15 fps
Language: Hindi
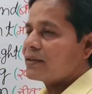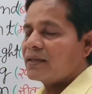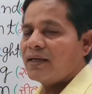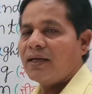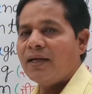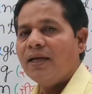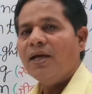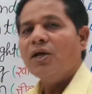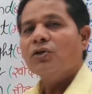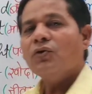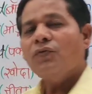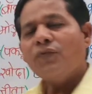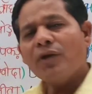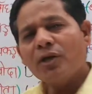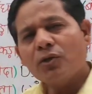करते हैं
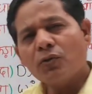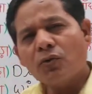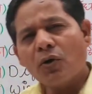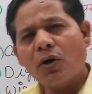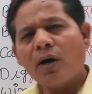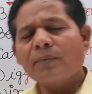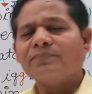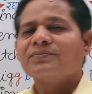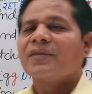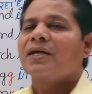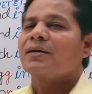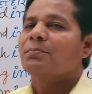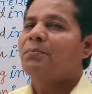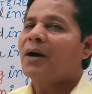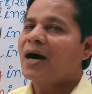तो वी टू को हम
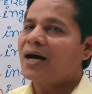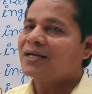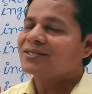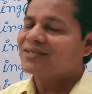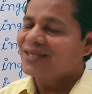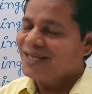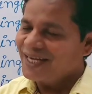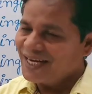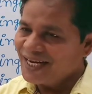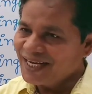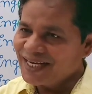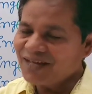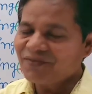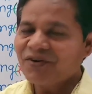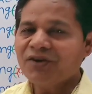पास्ट
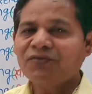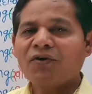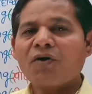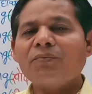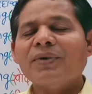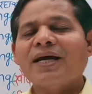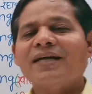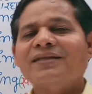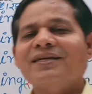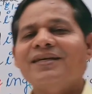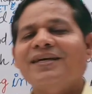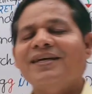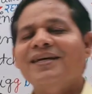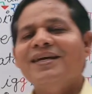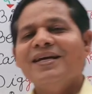इंडेफिनेट फॉर्म कहते
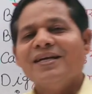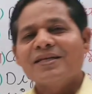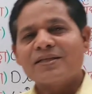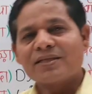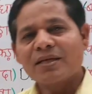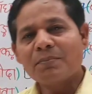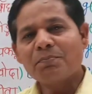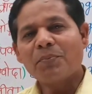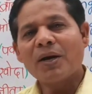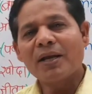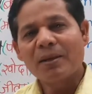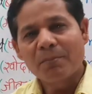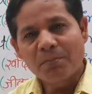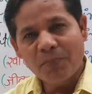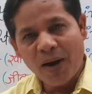हैं
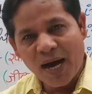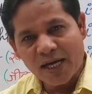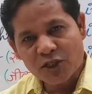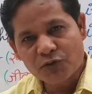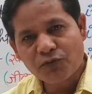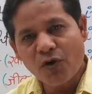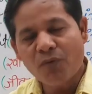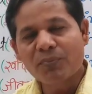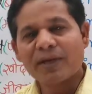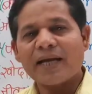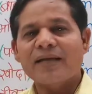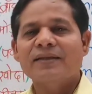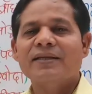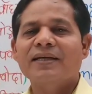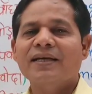सिंपल पास्ट फॉर्म
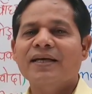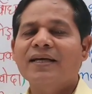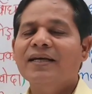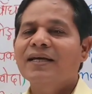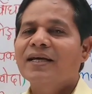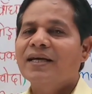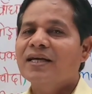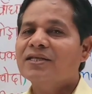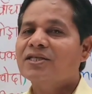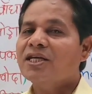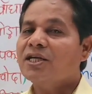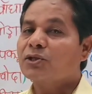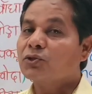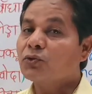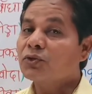कहते हैं
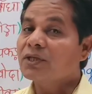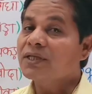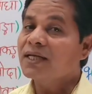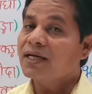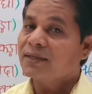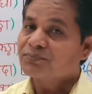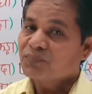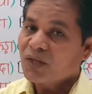इसे द्वितीय